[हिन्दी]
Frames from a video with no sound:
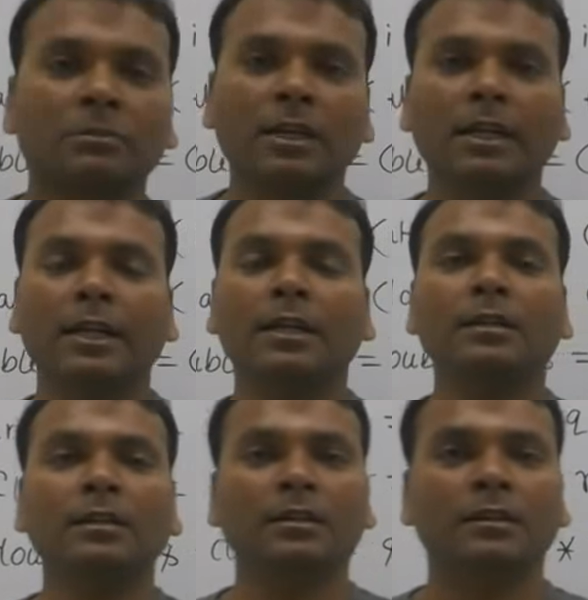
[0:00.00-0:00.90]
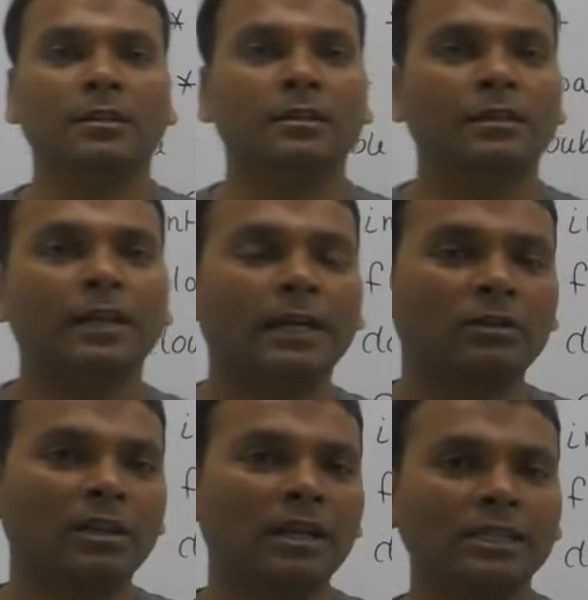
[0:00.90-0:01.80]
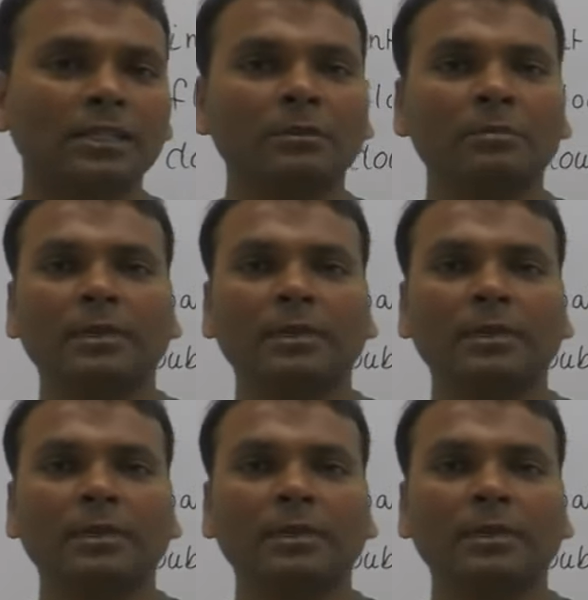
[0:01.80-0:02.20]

नेक्स्ट वन अगेन एनदर एग्जाम्पल